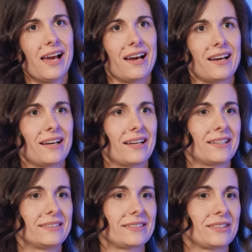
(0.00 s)

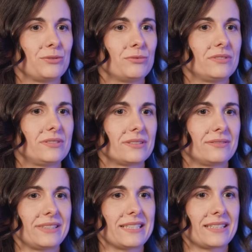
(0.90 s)
a, taki głód
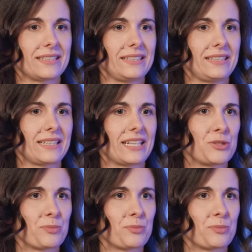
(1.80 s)
wiedzy i chęć